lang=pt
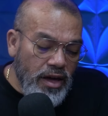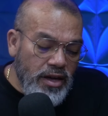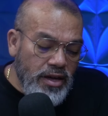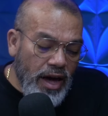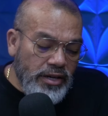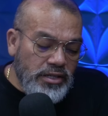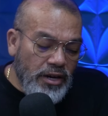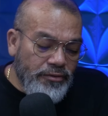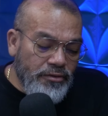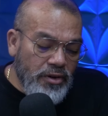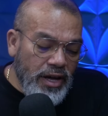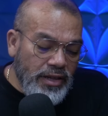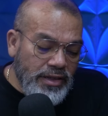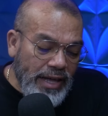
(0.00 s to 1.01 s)
e as
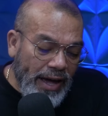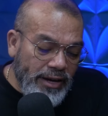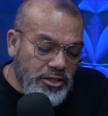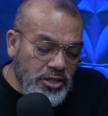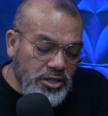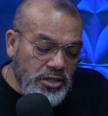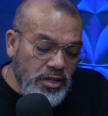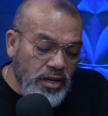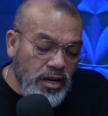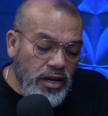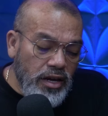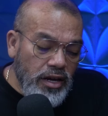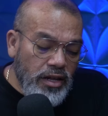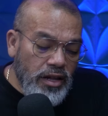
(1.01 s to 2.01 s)
afugentastes,
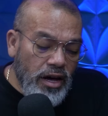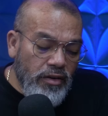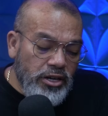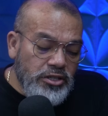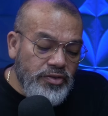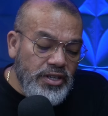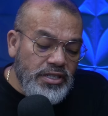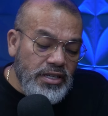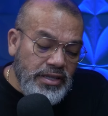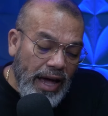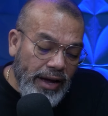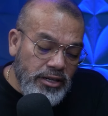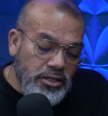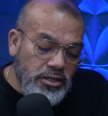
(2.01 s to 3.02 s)
e não as
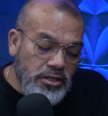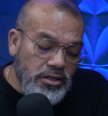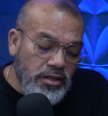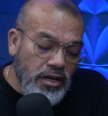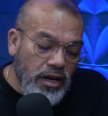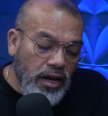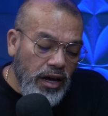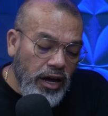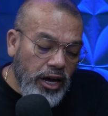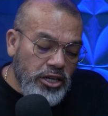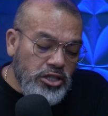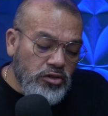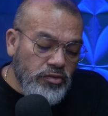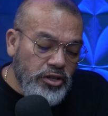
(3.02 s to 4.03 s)
visitastes.
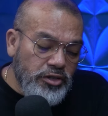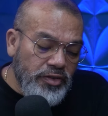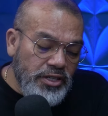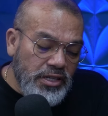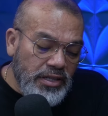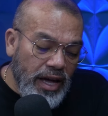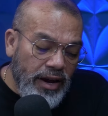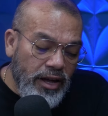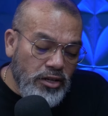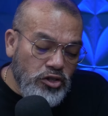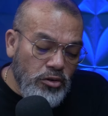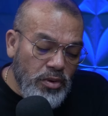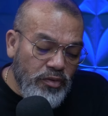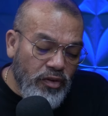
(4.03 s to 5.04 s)
Eis que vos visitarei
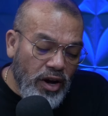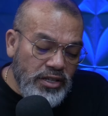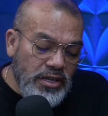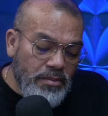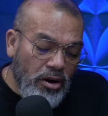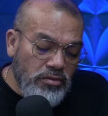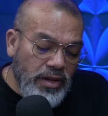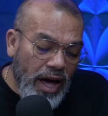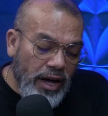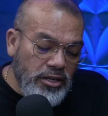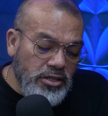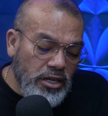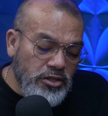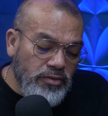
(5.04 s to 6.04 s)
sobre vós a
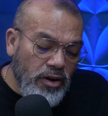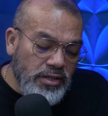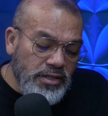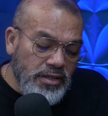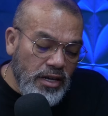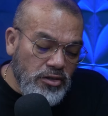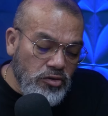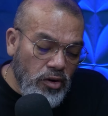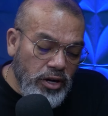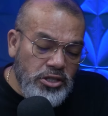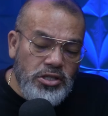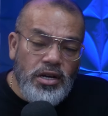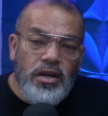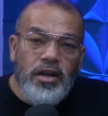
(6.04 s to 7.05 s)
maldade das vossas
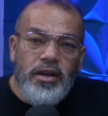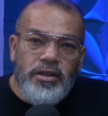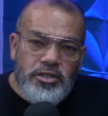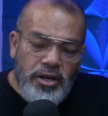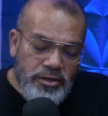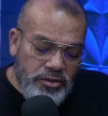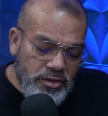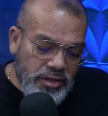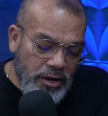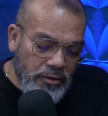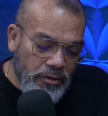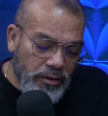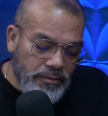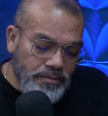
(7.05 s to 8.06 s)
ações, diz o
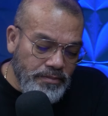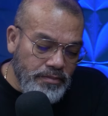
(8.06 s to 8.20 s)
Senhor.